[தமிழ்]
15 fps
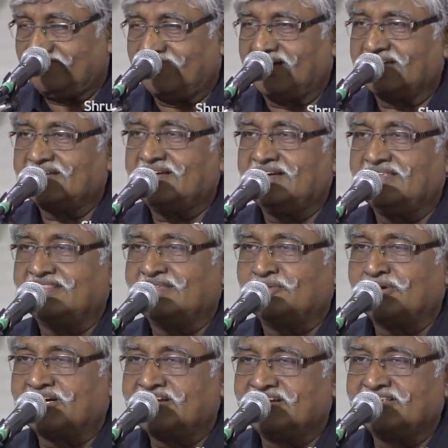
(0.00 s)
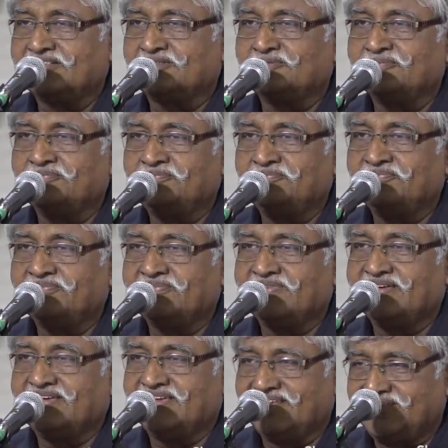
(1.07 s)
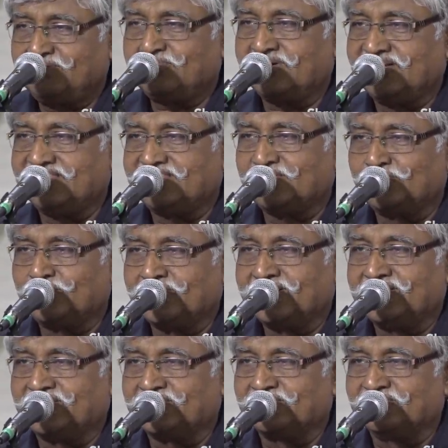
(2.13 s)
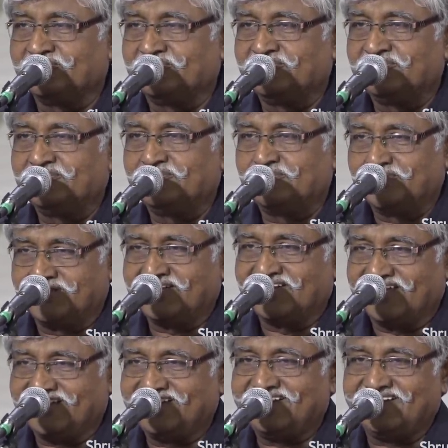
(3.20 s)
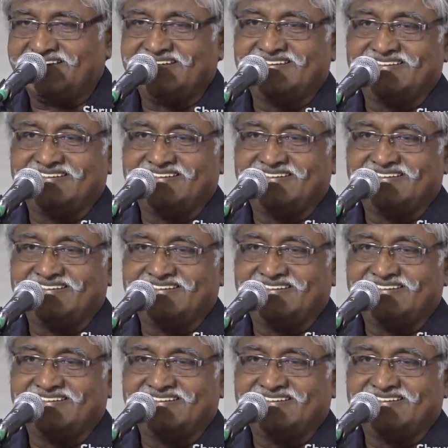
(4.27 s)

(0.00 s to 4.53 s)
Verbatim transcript: வாக்களித்த மக்களுக்கும் இனி படித்த உங்களுக்கும் முதல் நன்றி